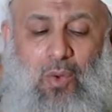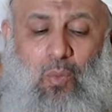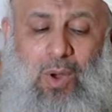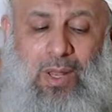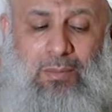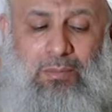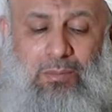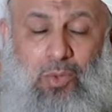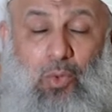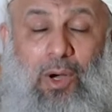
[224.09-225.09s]

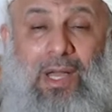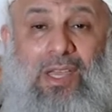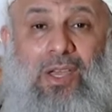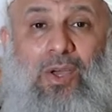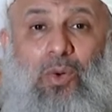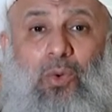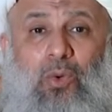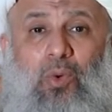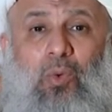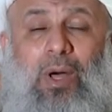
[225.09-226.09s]
ولم
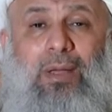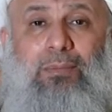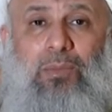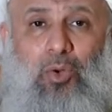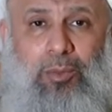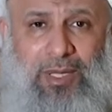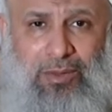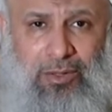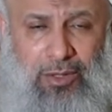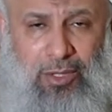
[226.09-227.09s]
يغيروا ولم
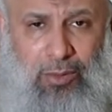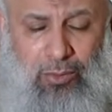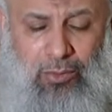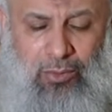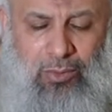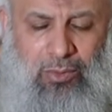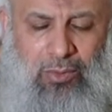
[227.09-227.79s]
يبدلوا